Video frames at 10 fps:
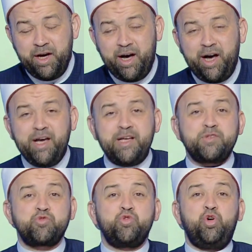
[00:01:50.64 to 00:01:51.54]
عايز
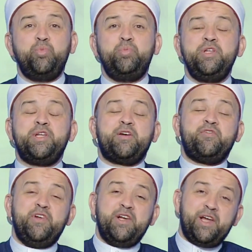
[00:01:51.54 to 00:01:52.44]
صحبتك
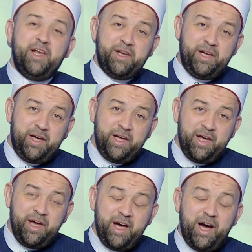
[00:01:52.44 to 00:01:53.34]
في الجنة
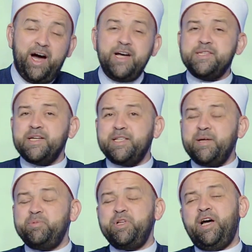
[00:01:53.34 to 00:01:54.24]
عايزك
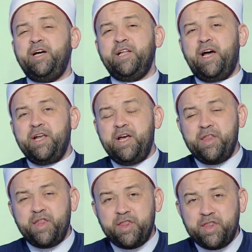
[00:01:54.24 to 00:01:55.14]
تبتعد عن
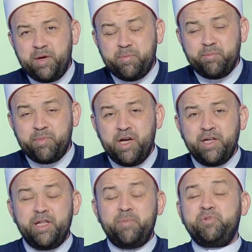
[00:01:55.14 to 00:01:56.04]
هذا الذنب
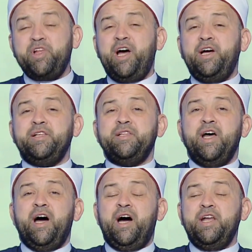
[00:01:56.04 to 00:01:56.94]
تبتعد
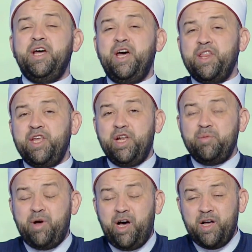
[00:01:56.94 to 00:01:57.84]
عن هذه
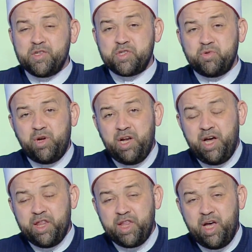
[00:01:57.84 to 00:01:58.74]
المعاصي
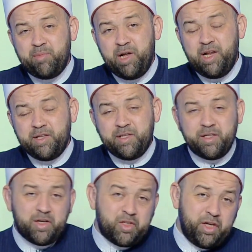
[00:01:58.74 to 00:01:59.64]
والآثام التي
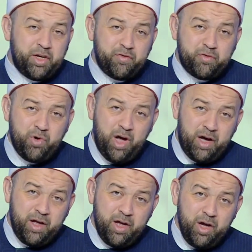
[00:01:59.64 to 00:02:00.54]

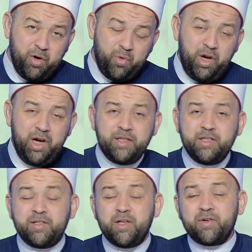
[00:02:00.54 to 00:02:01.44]
تقترفها
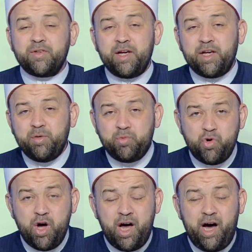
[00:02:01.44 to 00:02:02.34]
والتي
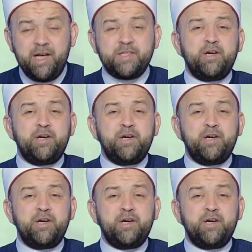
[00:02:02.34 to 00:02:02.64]
ترتكبوها عايز